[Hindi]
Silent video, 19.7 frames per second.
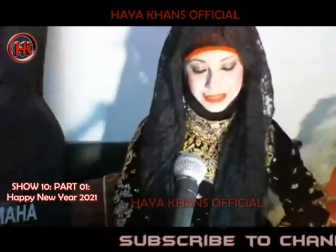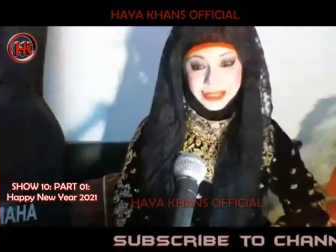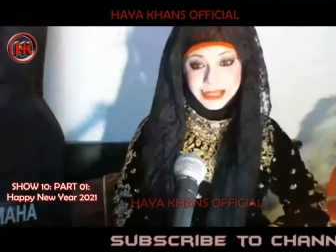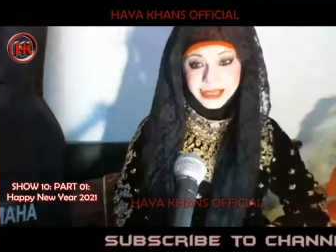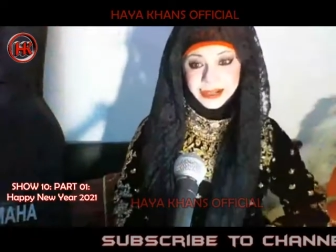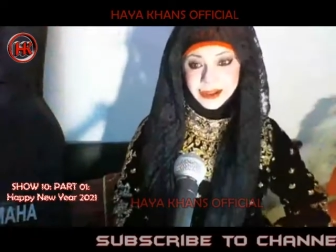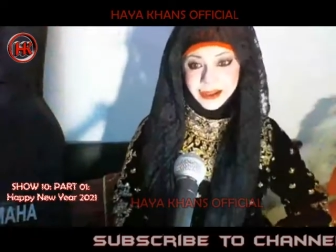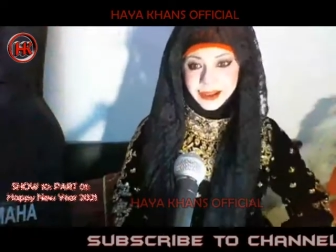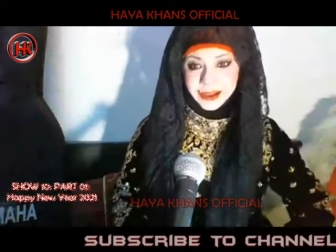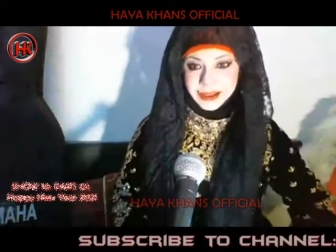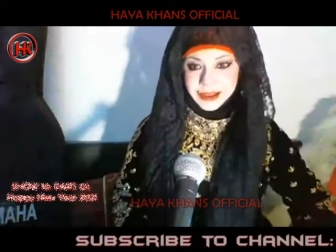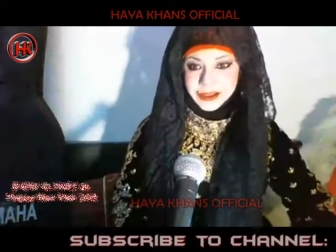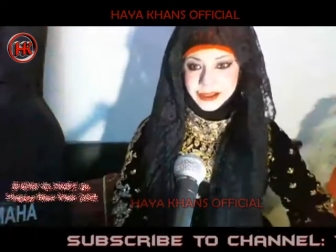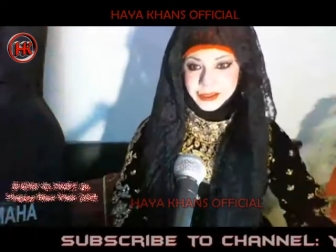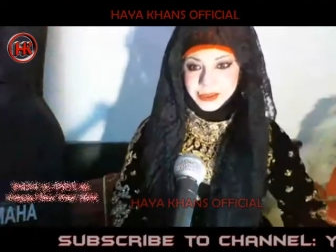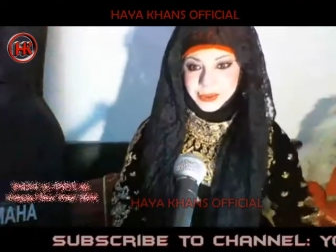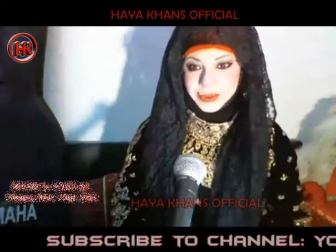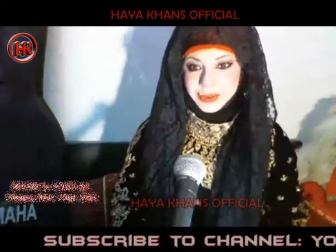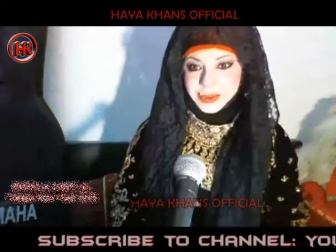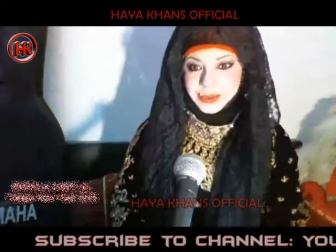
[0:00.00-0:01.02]
देर
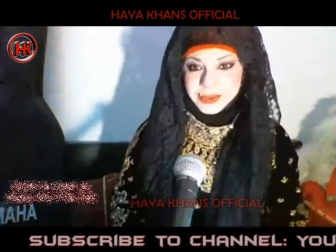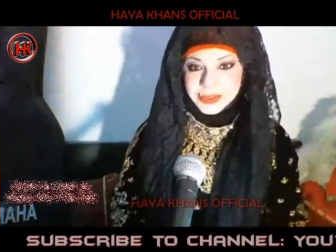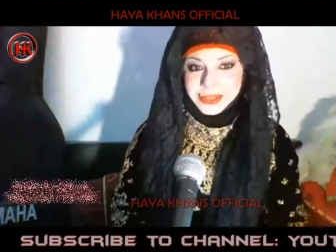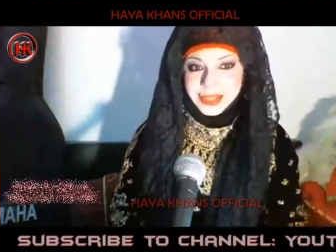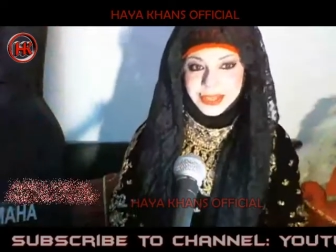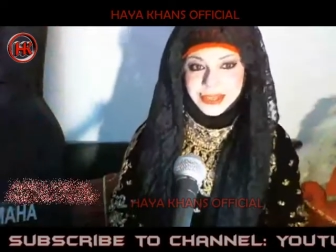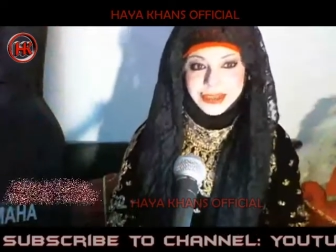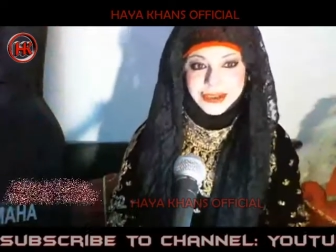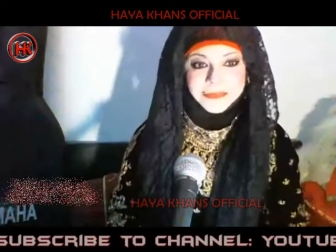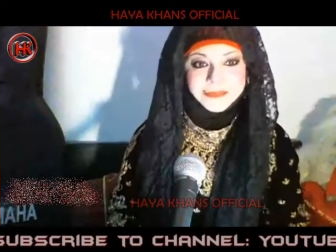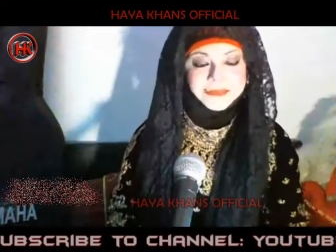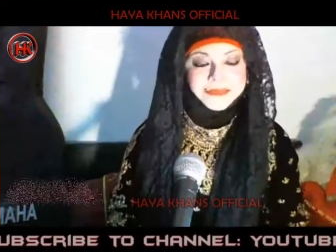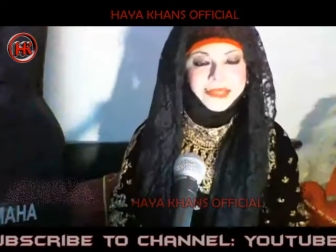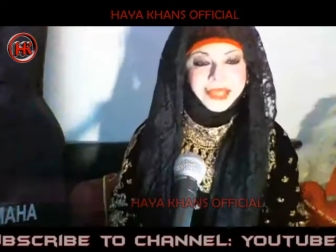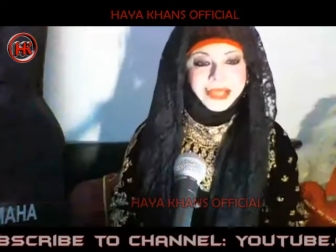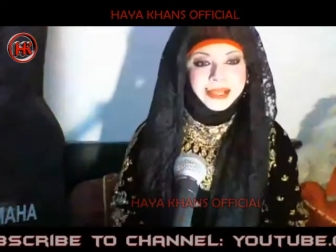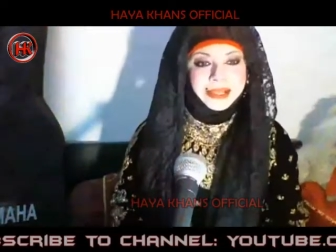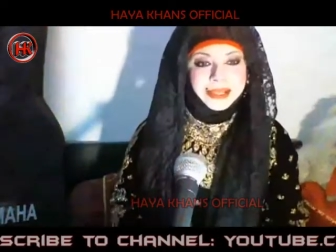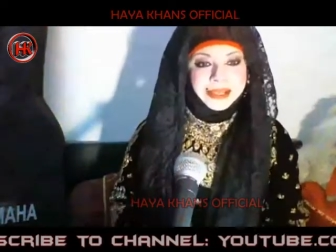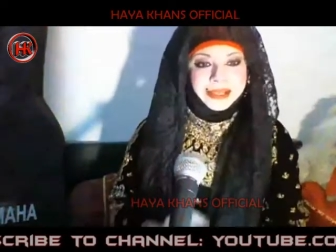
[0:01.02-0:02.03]
आया दुरुस्त आया
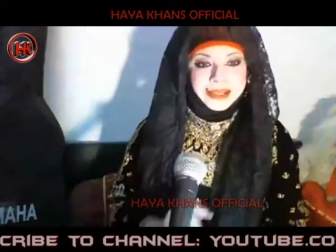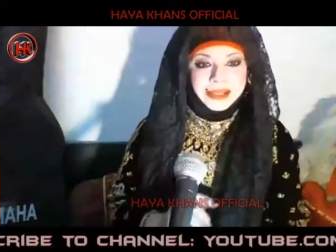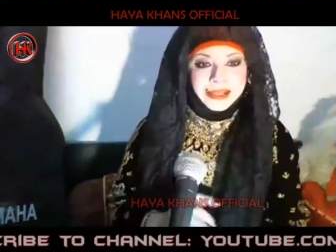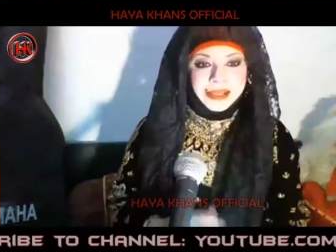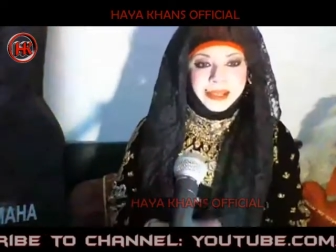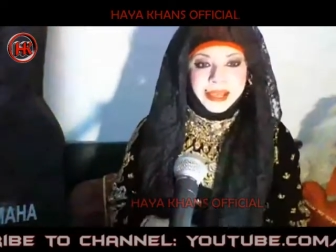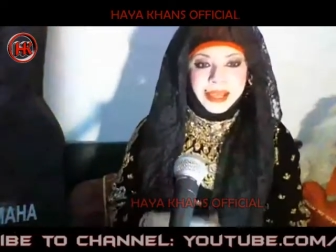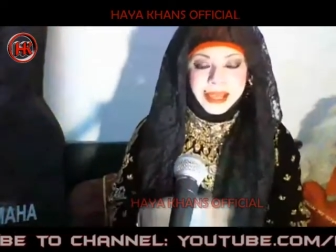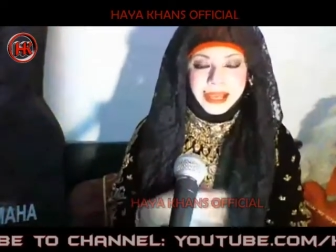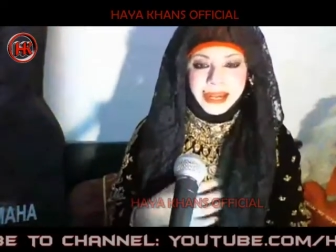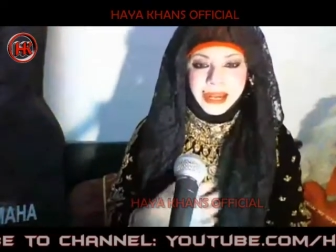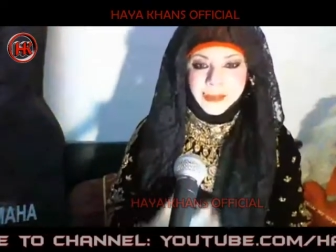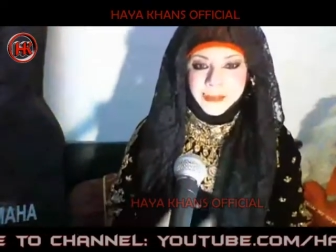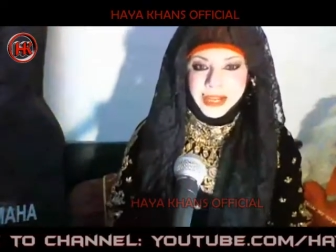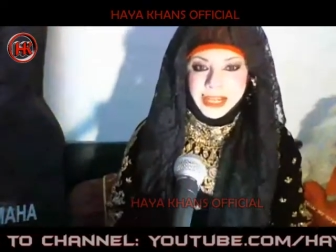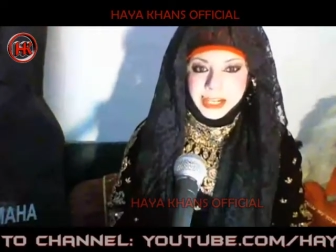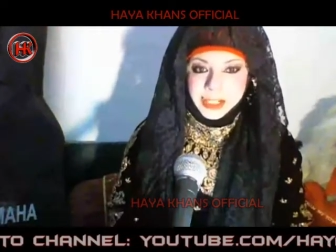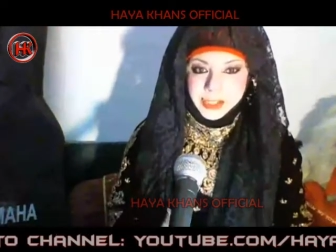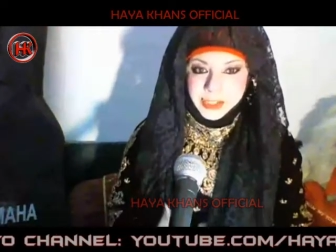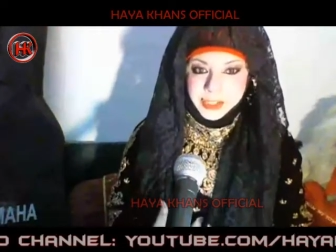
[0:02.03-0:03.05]
खैर
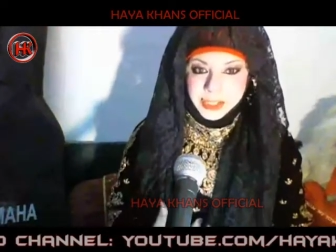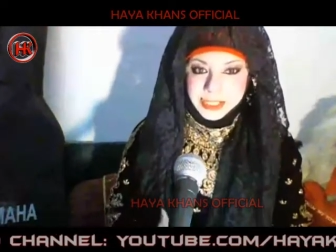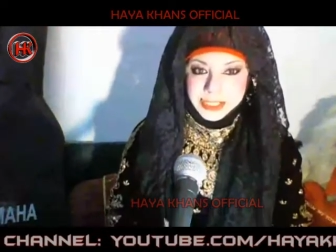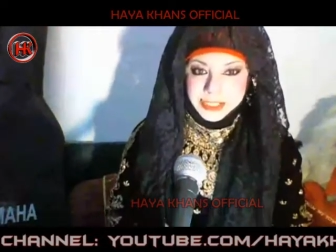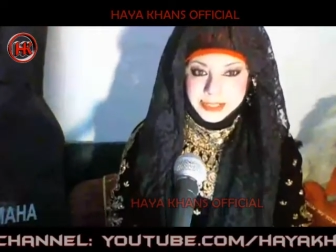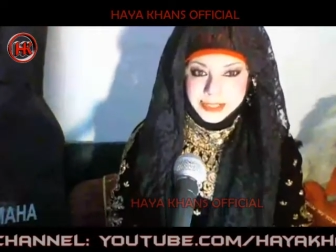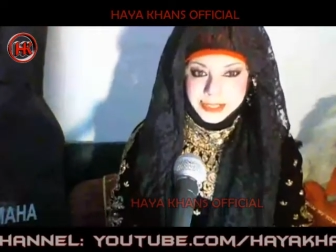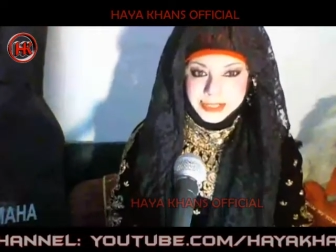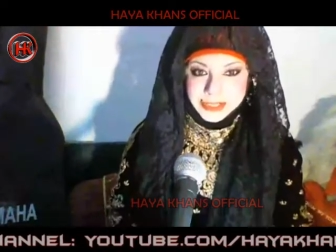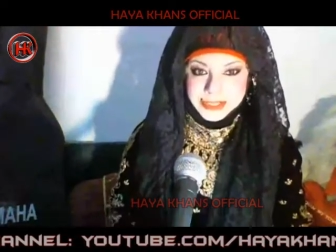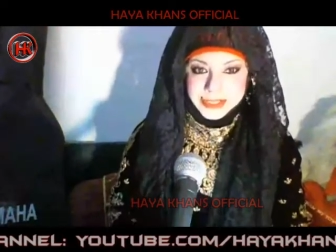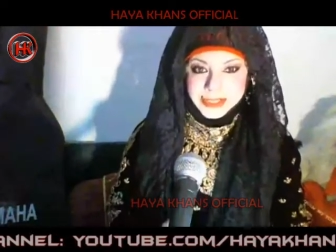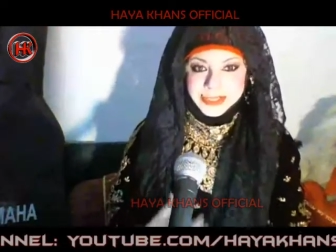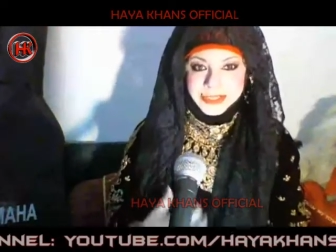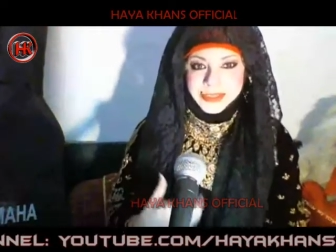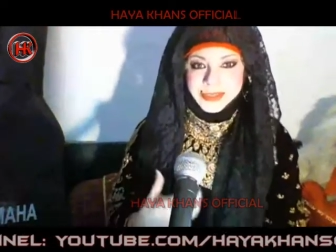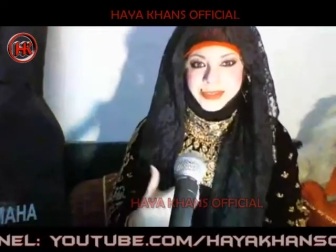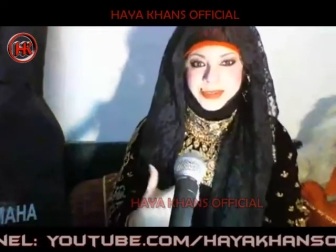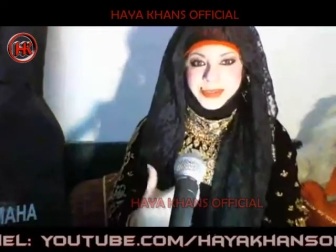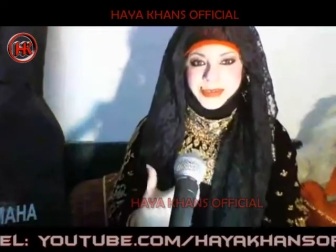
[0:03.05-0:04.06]
हमारे जो लिसनर्स
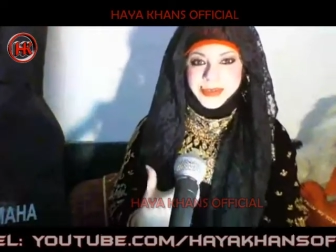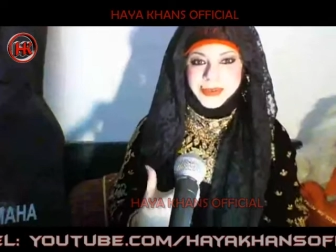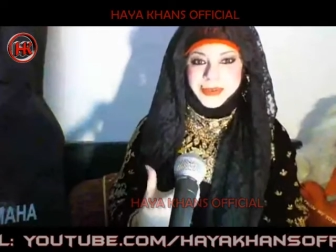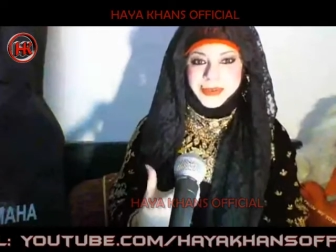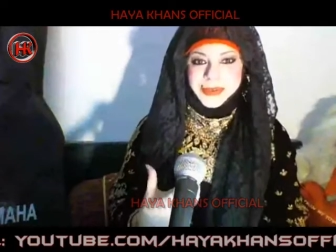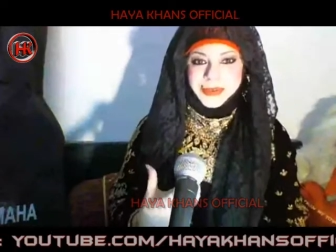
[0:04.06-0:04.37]
जो